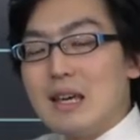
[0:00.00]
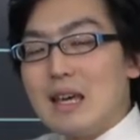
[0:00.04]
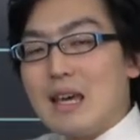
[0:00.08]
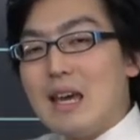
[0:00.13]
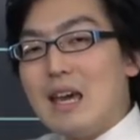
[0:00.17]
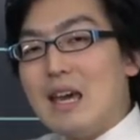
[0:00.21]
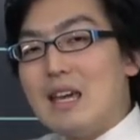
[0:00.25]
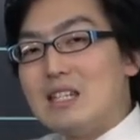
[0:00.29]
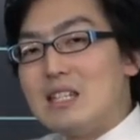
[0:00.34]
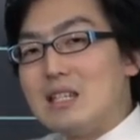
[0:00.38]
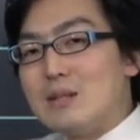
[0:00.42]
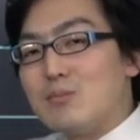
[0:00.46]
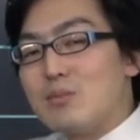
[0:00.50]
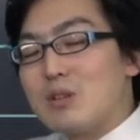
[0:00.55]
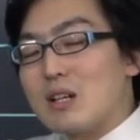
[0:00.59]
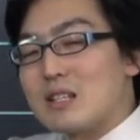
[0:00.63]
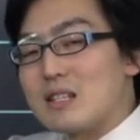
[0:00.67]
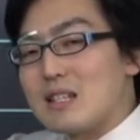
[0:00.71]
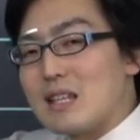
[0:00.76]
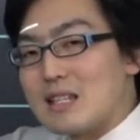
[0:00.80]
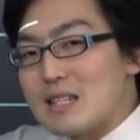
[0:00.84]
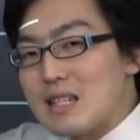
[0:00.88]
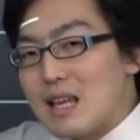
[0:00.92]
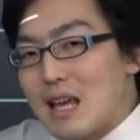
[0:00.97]
Ag
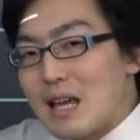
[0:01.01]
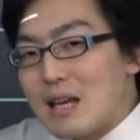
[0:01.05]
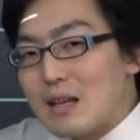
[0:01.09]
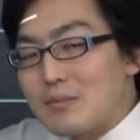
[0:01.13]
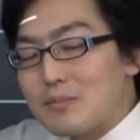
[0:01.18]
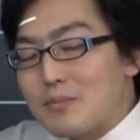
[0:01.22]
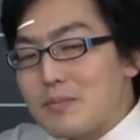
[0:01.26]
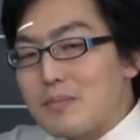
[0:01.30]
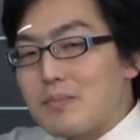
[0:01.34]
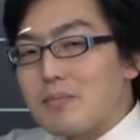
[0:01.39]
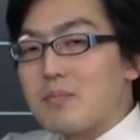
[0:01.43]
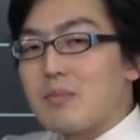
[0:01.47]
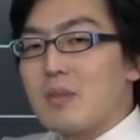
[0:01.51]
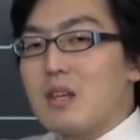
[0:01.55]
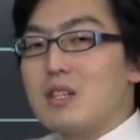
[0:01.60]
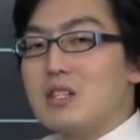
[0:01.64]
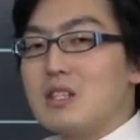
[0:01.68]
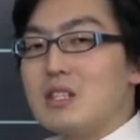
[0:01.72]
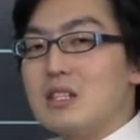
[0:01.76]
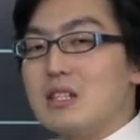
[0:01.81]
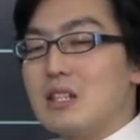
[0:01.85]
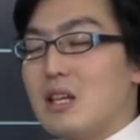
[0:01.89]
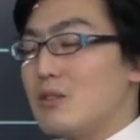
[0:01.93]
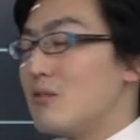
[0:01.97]
プラスですね
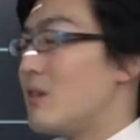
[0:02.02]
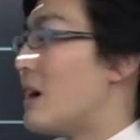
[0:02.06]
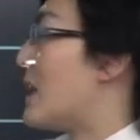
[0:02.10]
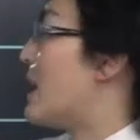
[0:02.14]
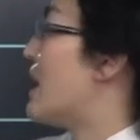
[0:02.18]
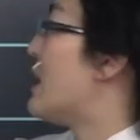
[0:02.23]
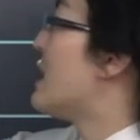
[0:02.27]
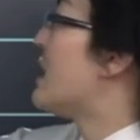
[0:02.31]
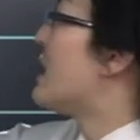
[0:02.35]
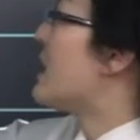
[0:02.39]
沈殿は